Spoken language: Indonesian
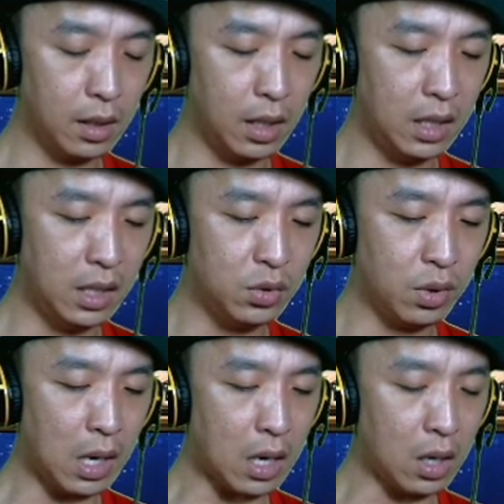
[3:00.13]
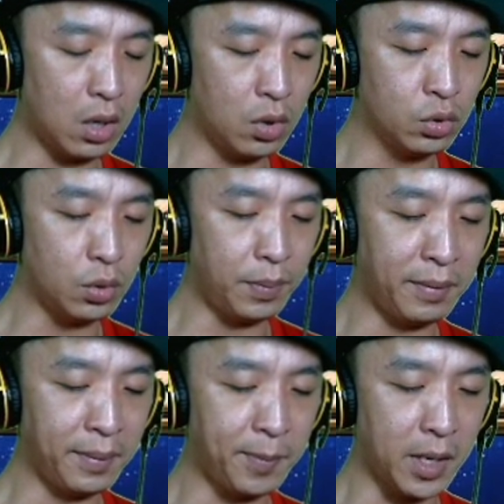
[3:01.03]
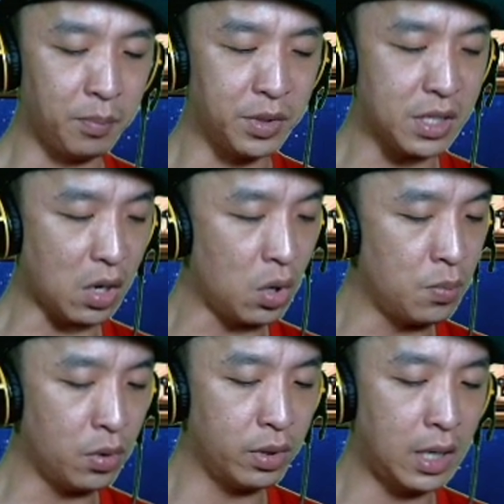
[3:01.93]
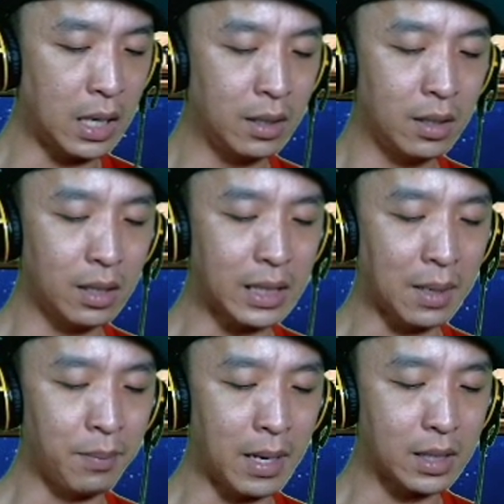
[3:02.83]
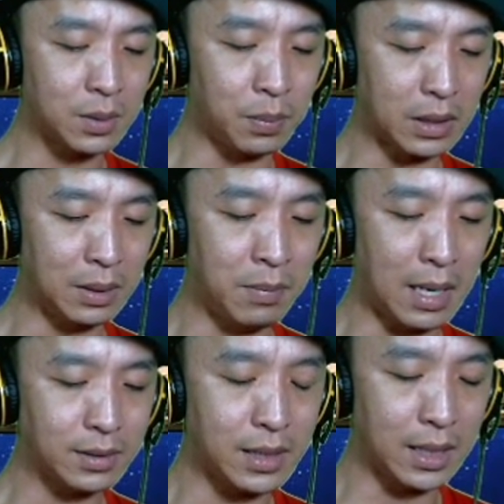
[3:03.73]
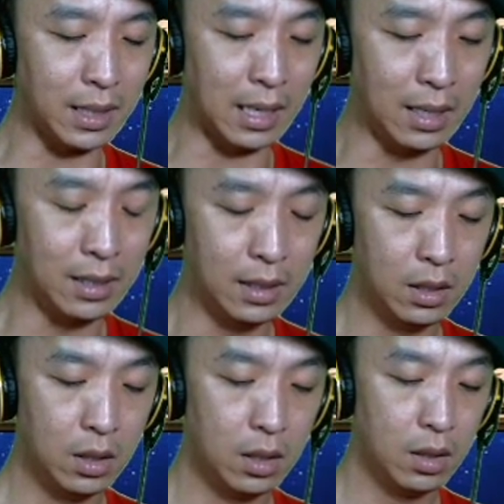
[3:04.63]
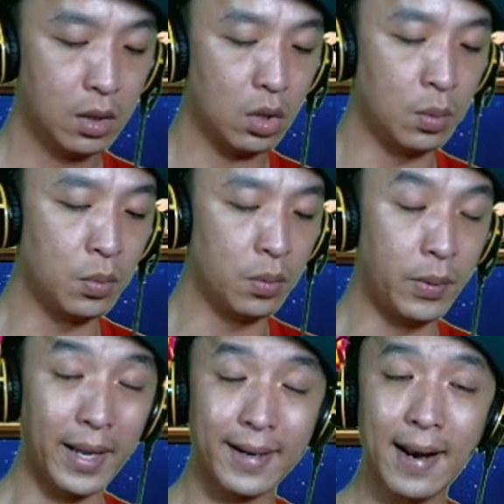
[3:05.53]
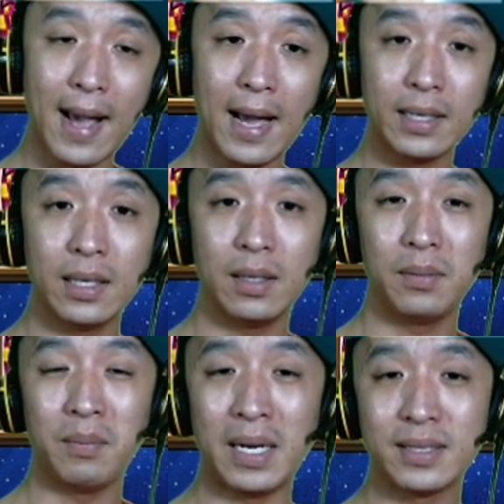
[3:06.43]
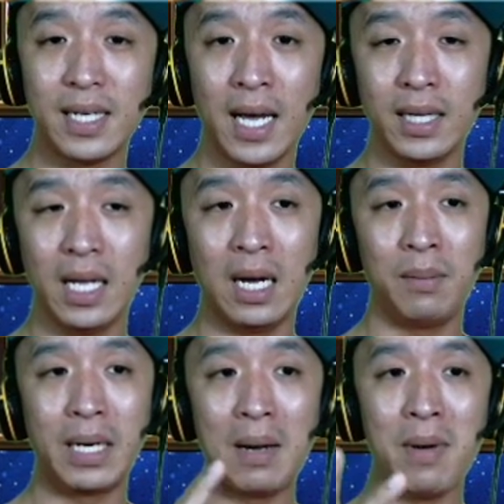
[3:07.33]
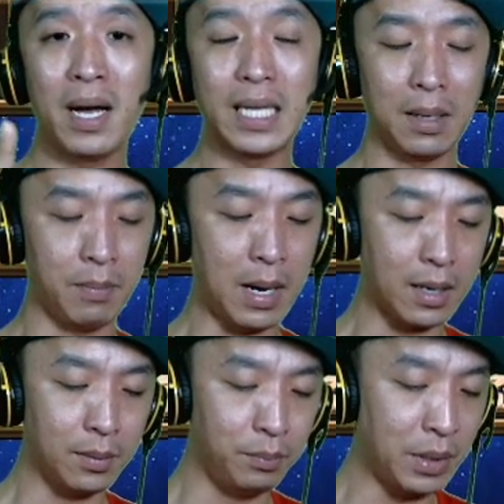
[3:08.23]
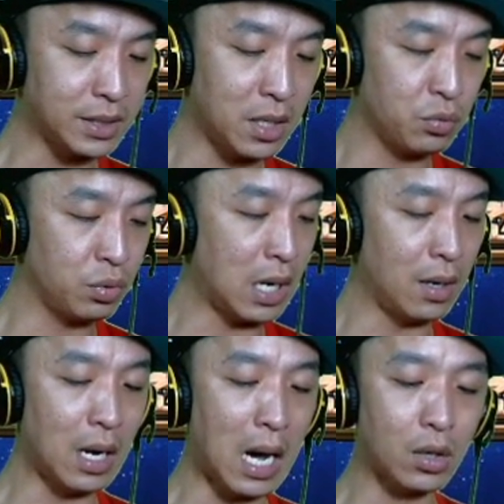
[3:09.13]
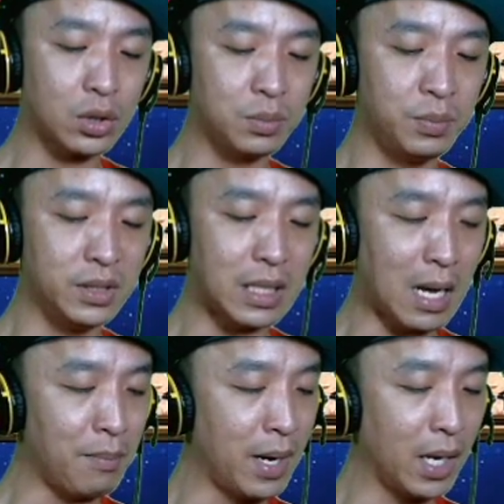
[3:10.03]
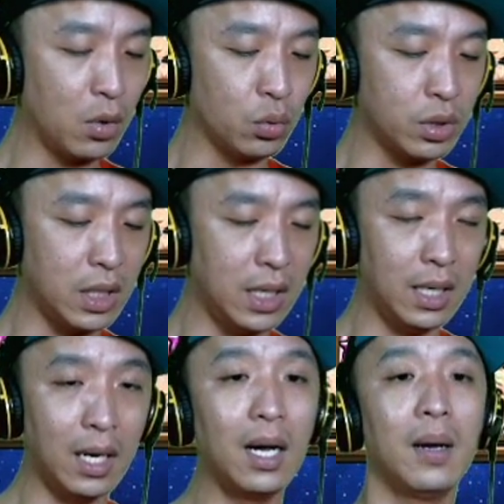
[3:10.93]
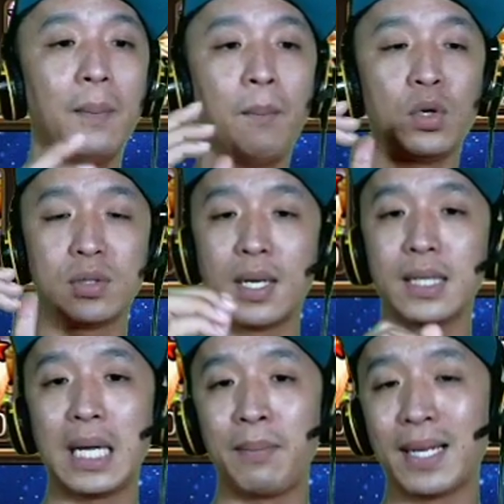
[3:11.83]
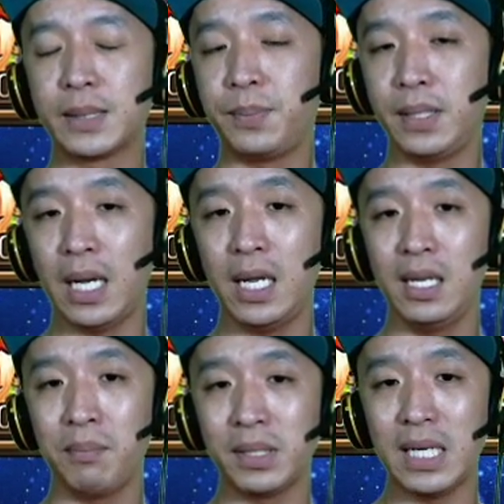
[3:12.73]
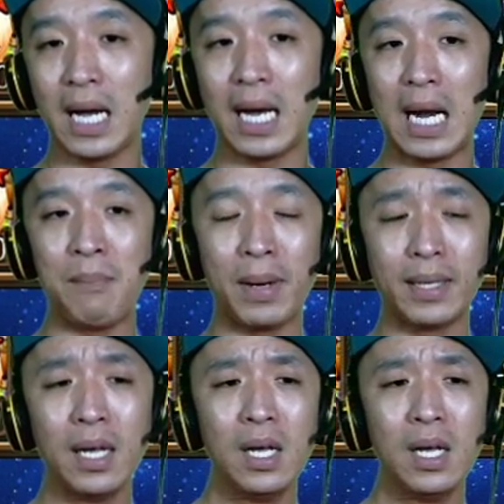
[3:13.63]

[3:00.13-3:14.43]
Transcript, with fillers: ini juga kalau untuk PVP bisa combo dengan attack bar seperti Bastet ya combo Bernard Bastet yang menambah attack bar biasanya juga harus bisa mengikuti monster attack bar speednya ini masih agak lambat